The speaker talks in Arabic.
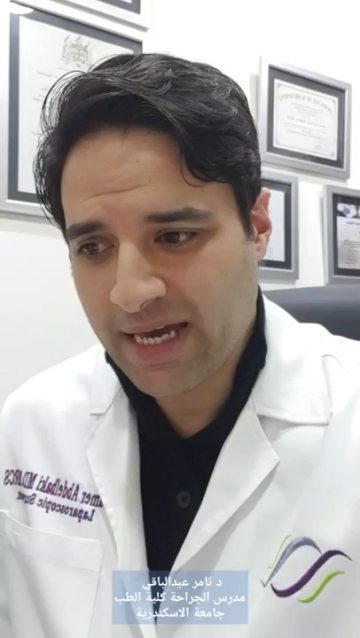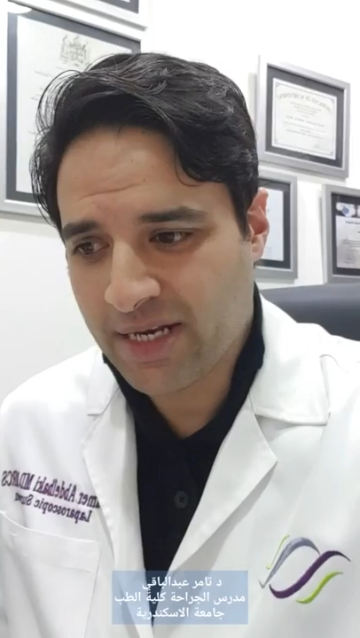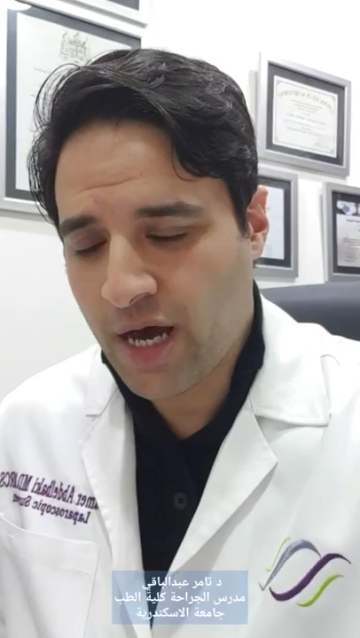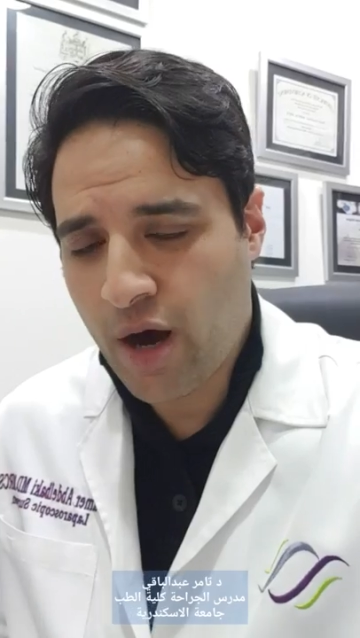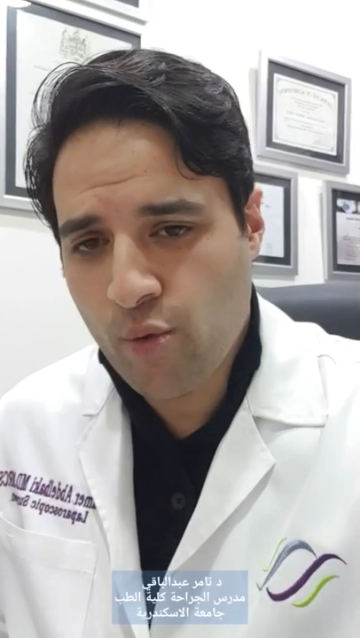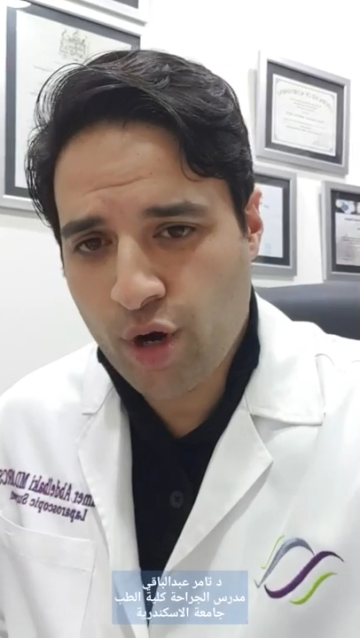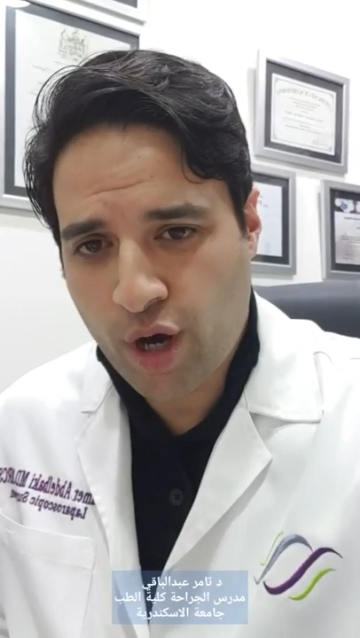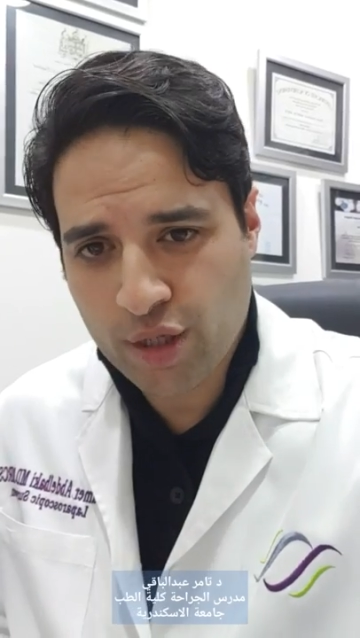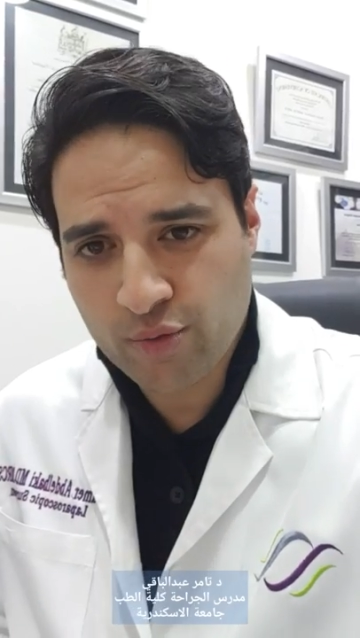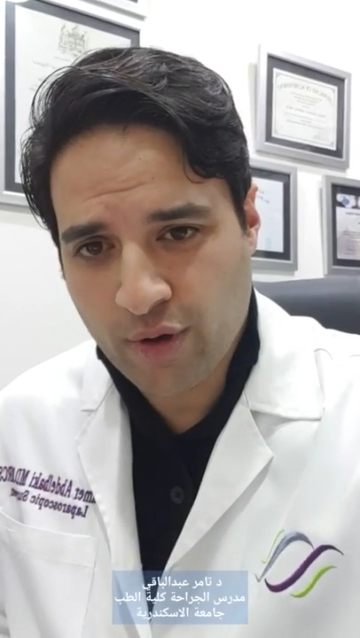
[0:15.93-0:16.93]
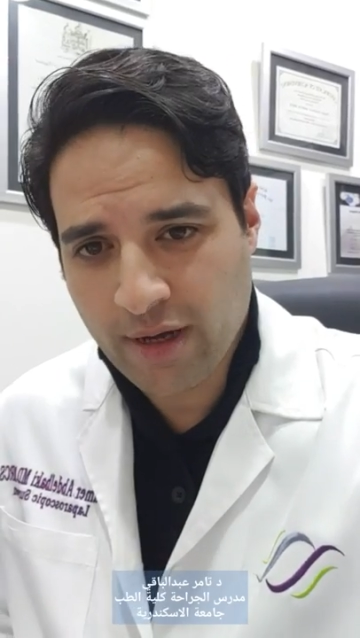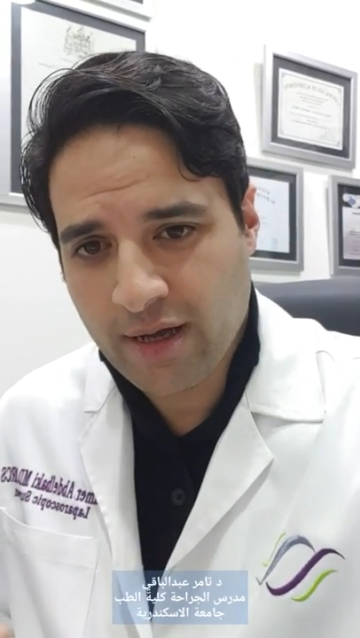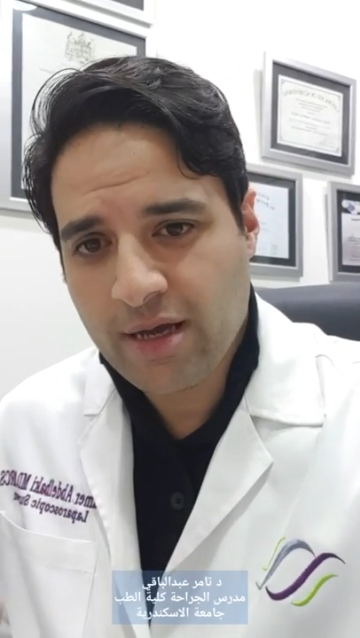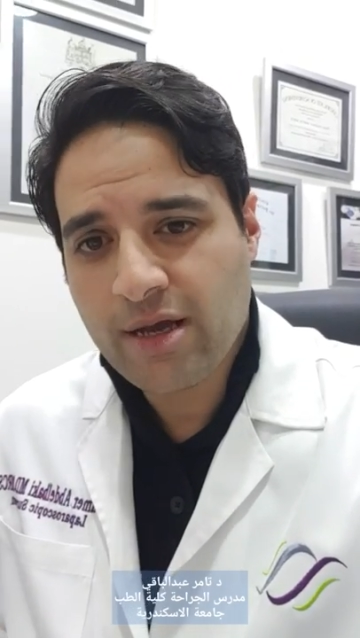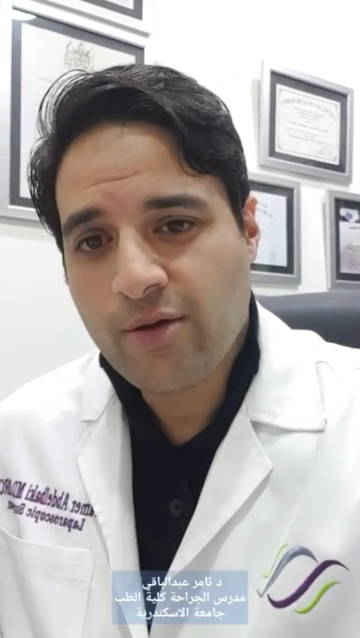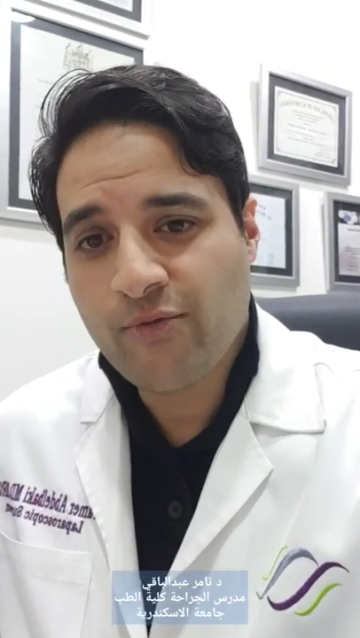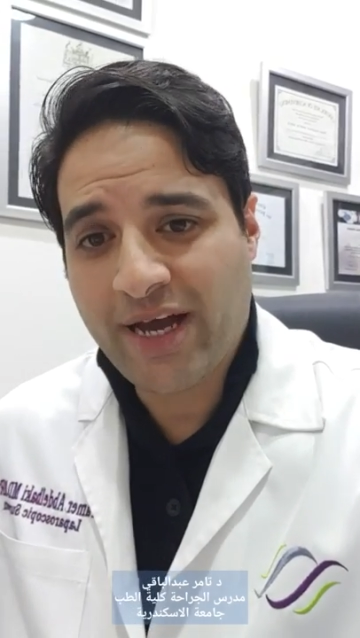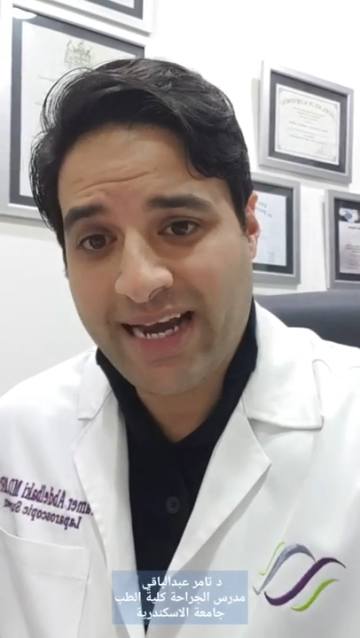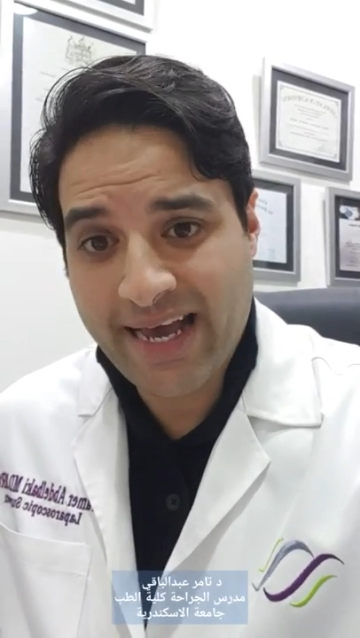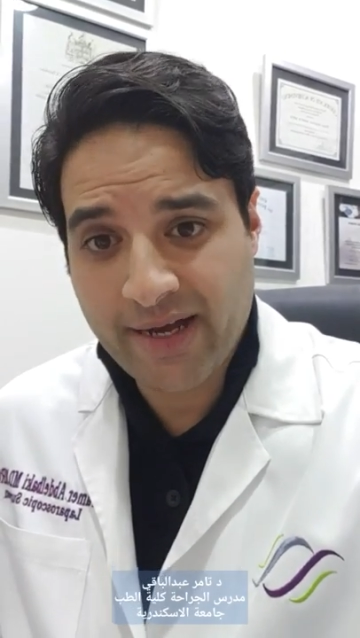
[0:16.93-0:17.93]
ان اول خطوه في
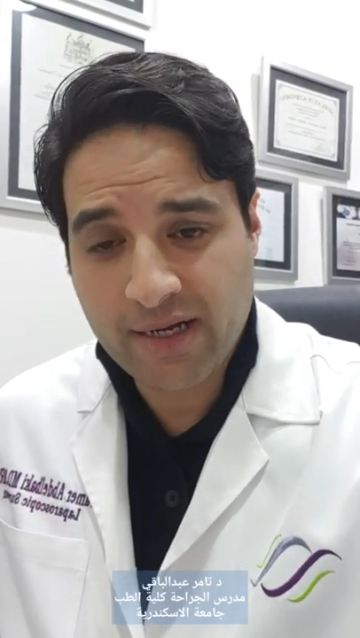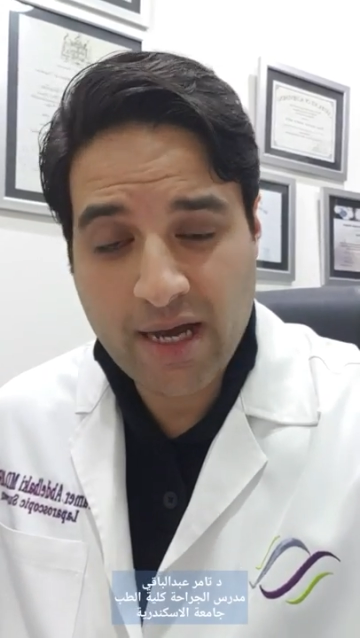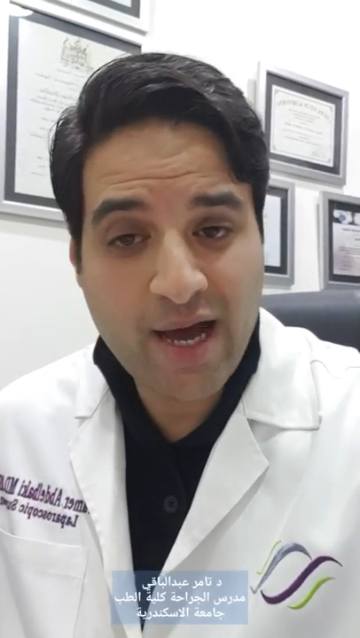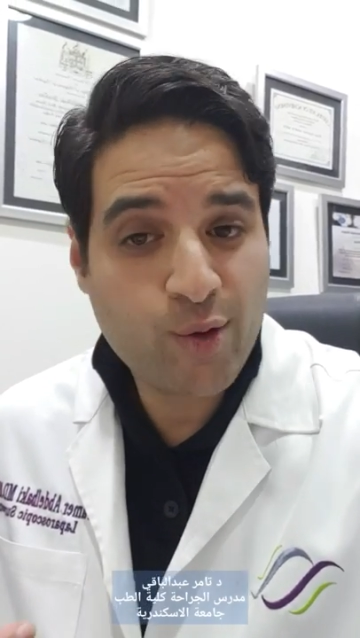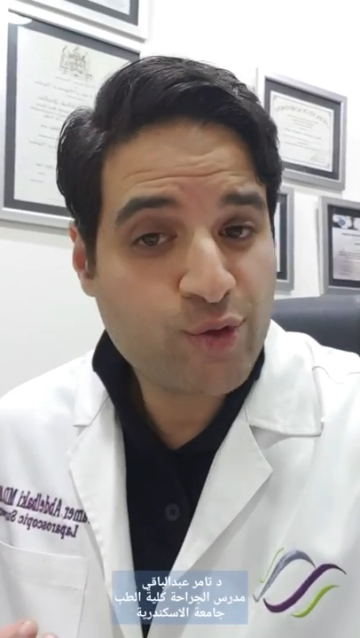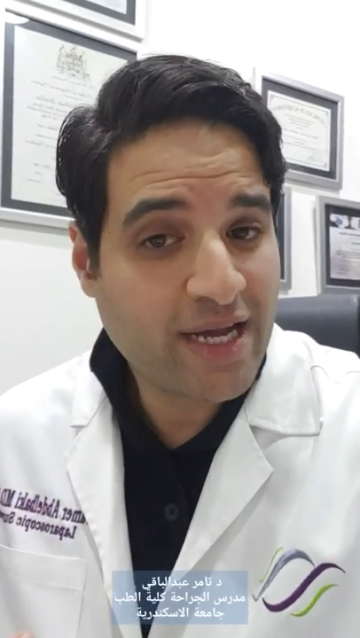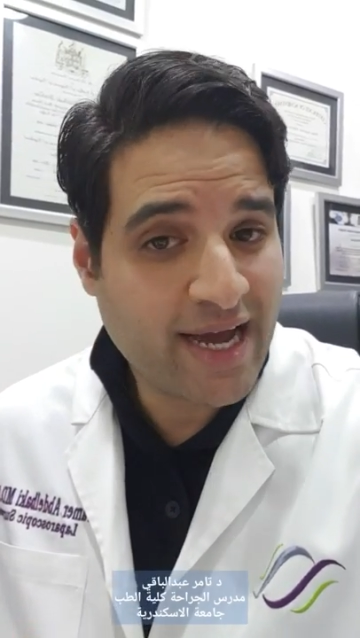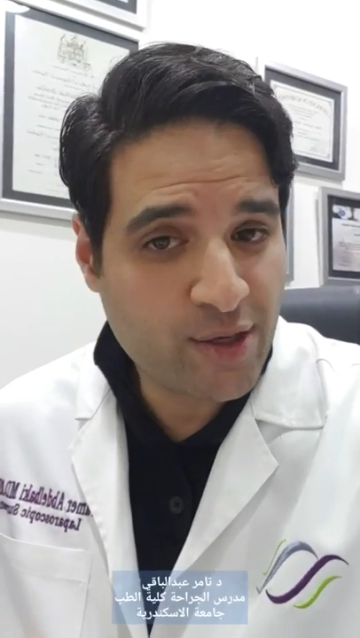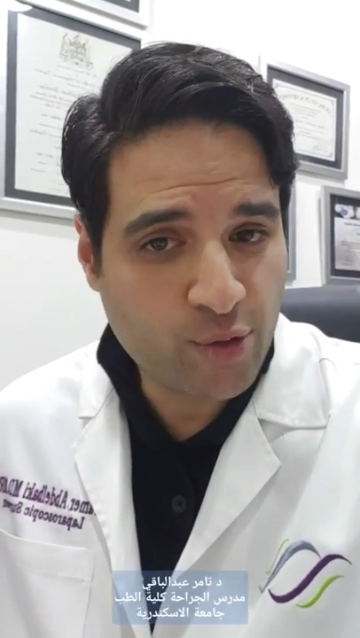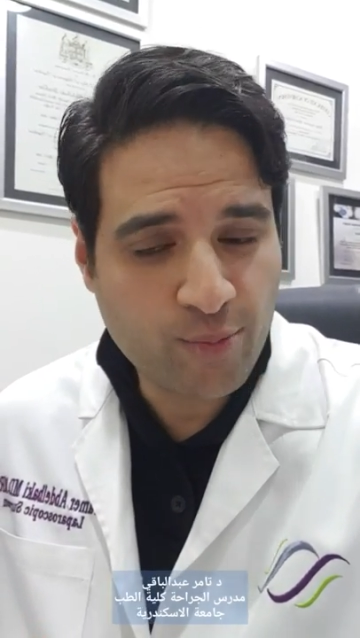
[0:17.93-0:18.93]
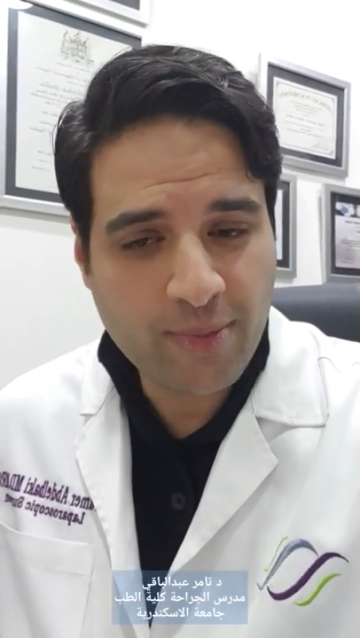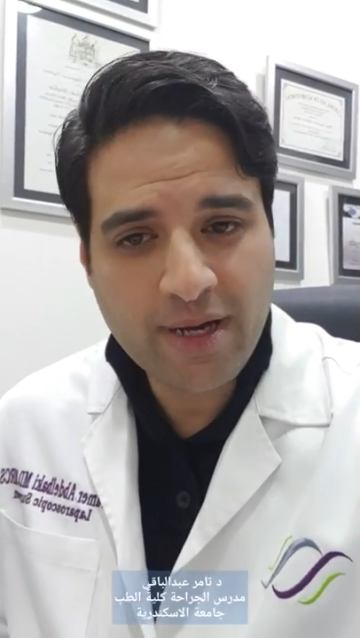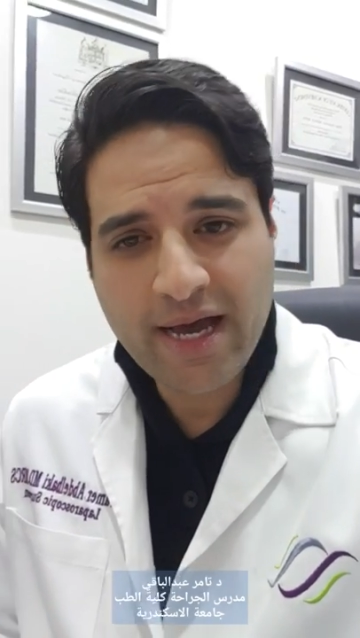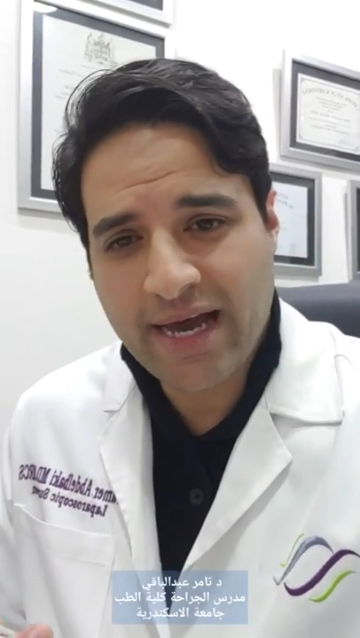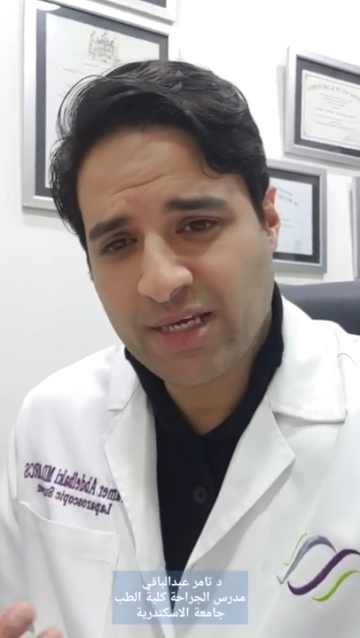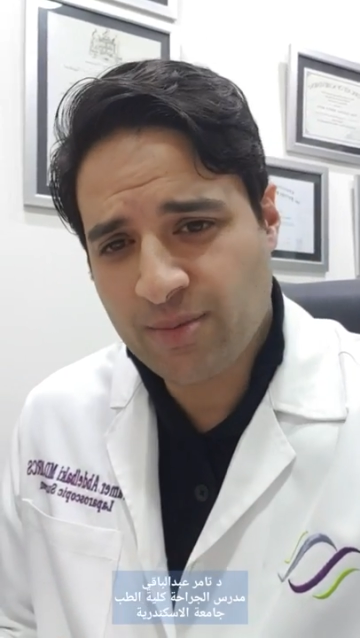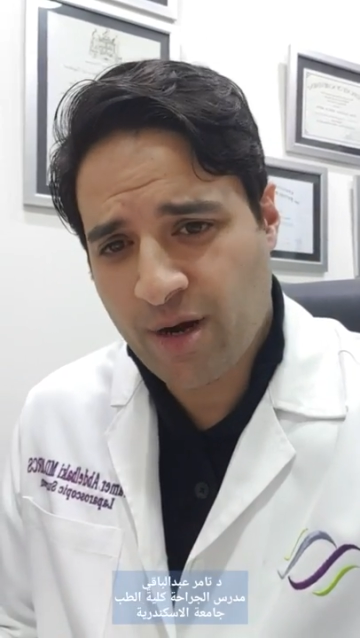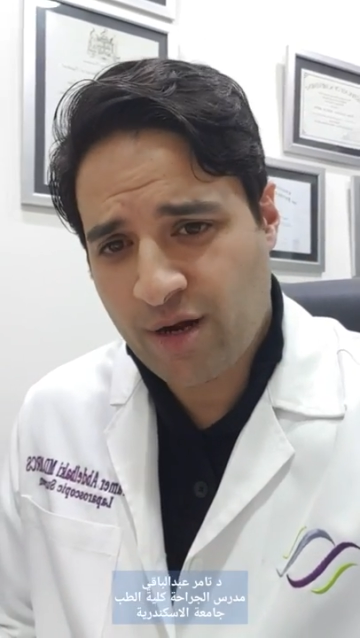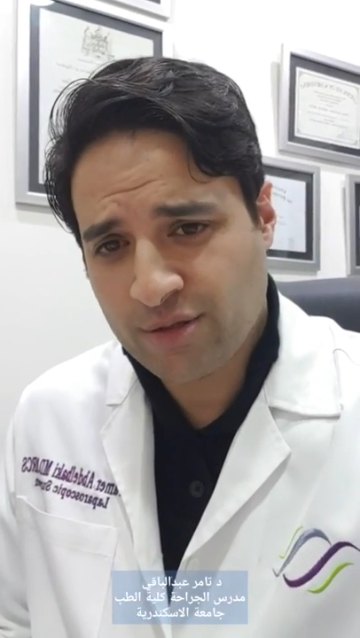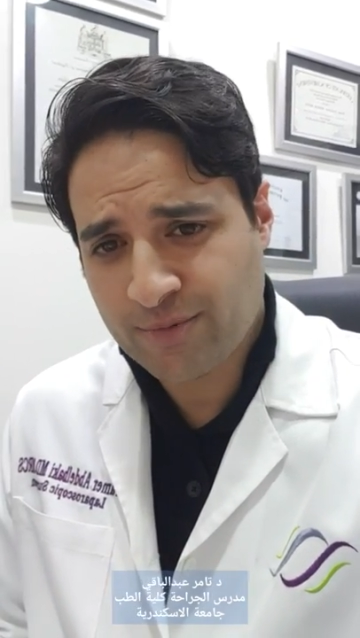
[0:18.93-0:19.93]
علاج او تجنب اي
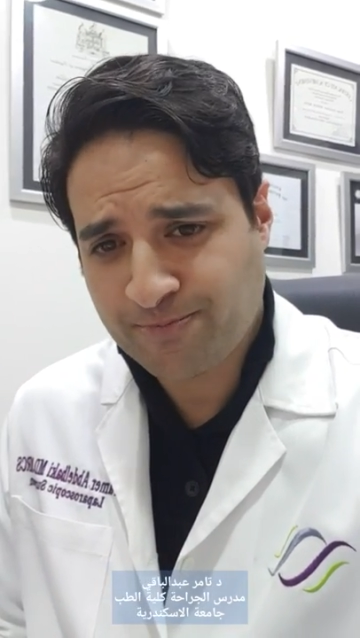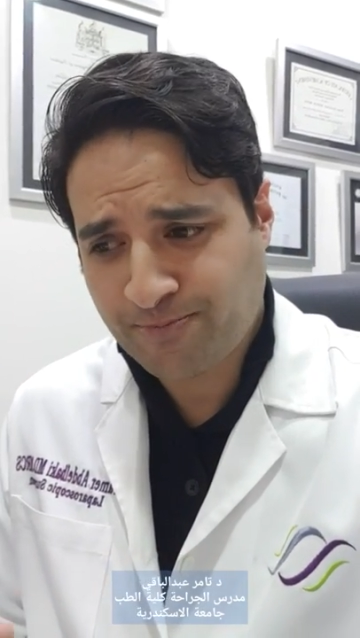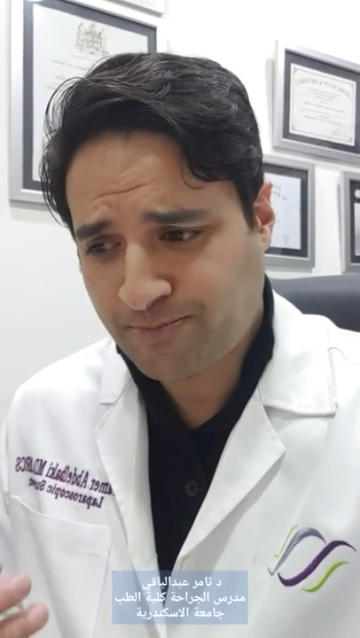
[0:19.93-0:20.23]
مرض